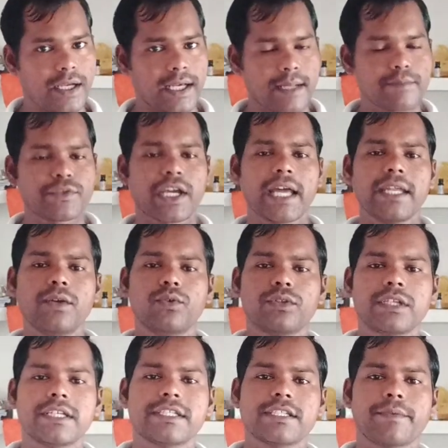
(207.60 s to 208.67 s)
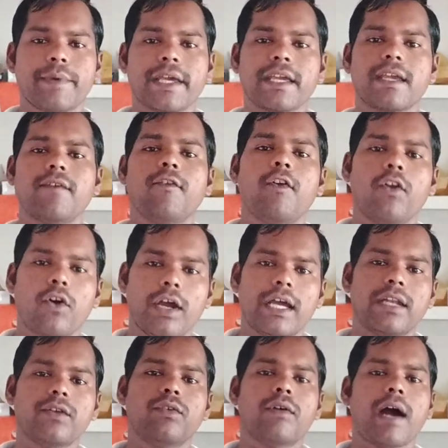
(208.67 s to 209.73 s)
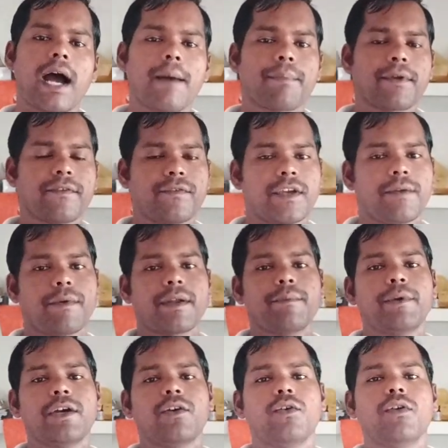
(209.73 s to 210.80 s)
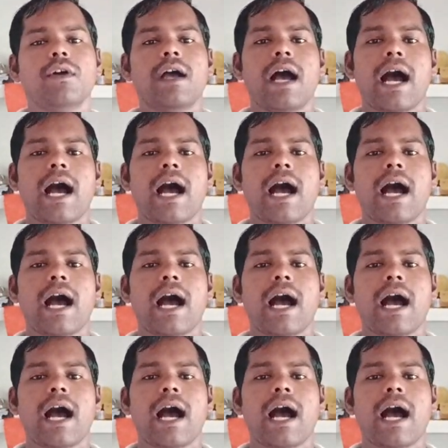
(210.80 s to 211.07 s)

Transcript: कर्मचारी होती हैं जिस बैंक के वो लॉयल हों आपके फेवर में हों